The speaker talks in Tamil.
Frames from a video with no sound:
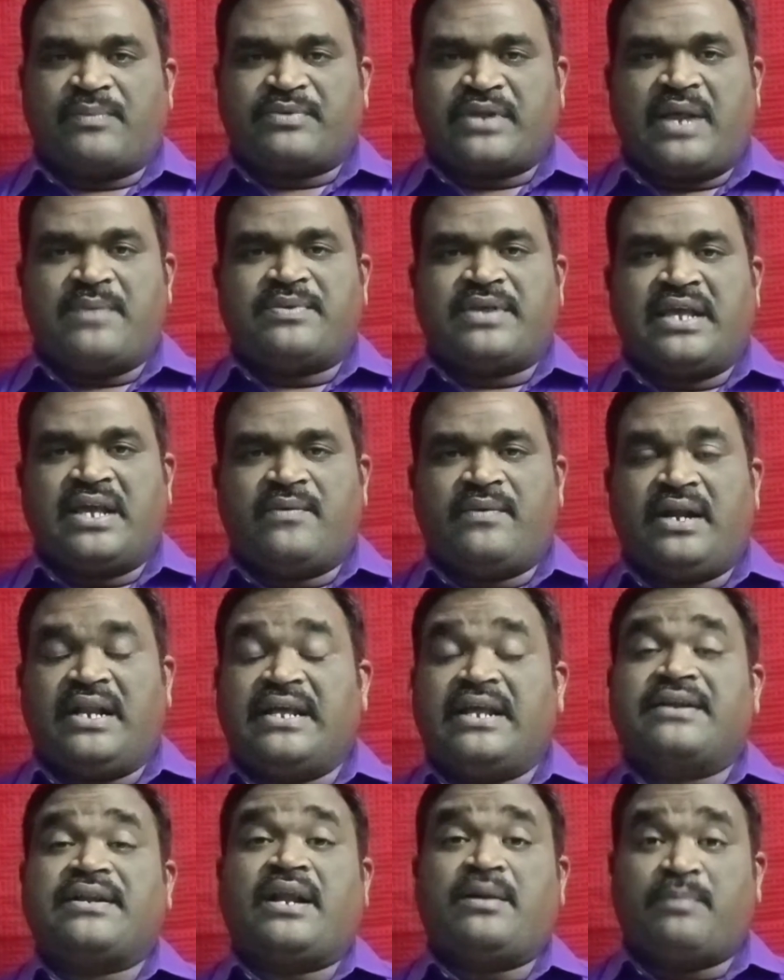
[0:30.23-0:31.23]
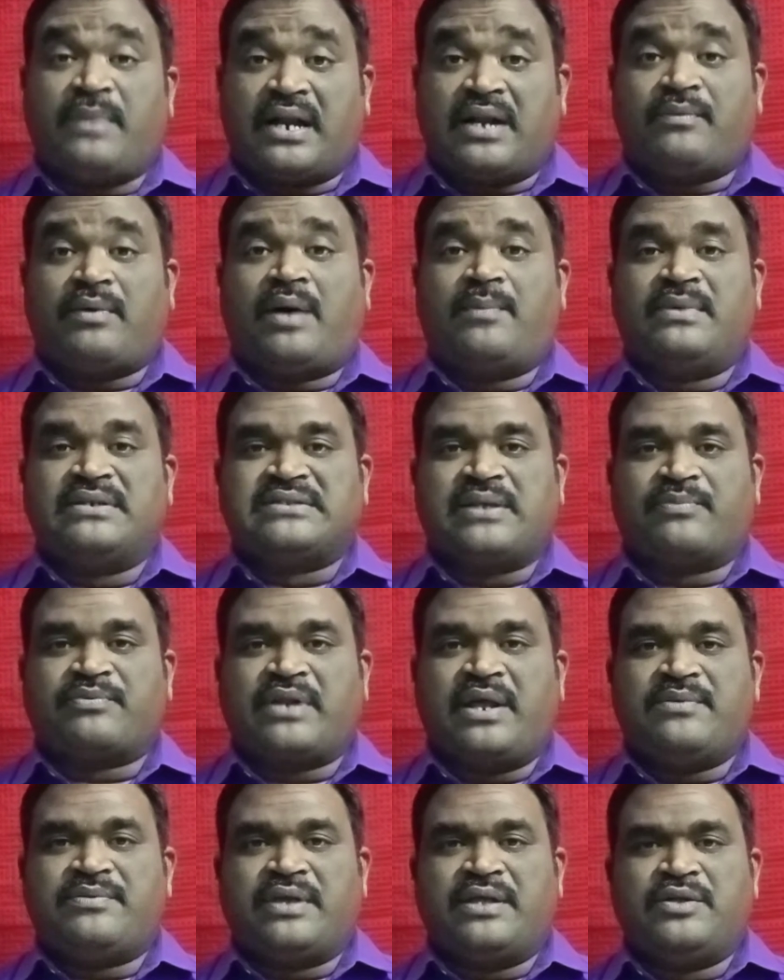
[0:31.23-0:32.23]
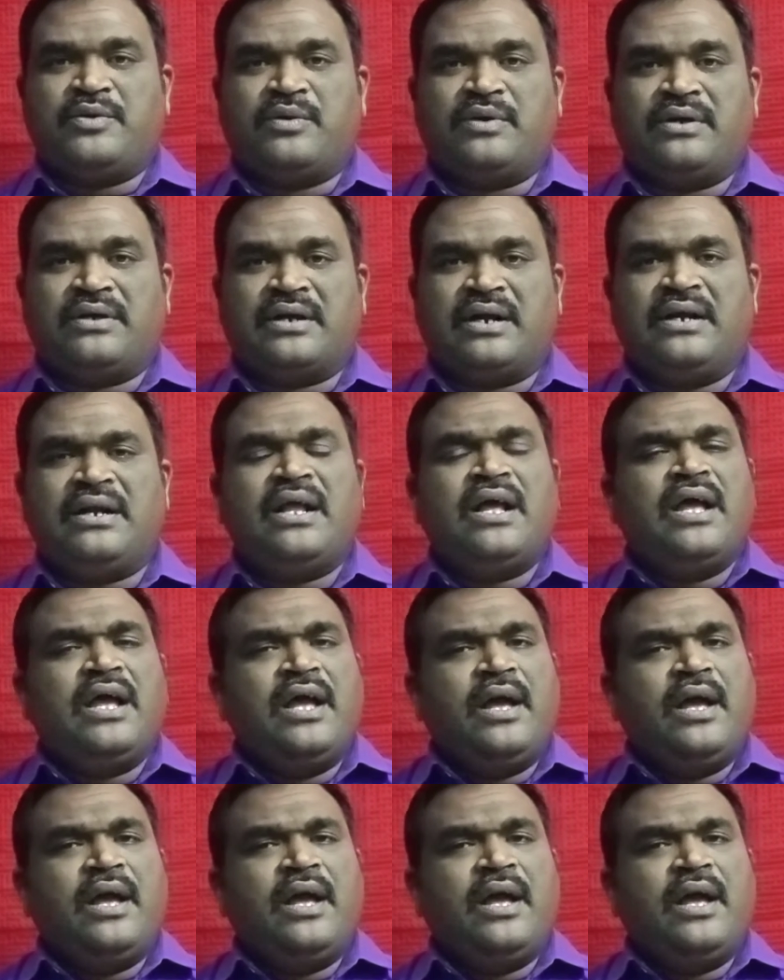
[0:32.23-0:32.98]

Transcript: சப்ஸ்கிரைப் செய்யவில்லை என்றால் மறவாமல் சப்ஸ்கிரைப் செய்து கொள்ளுங்கள்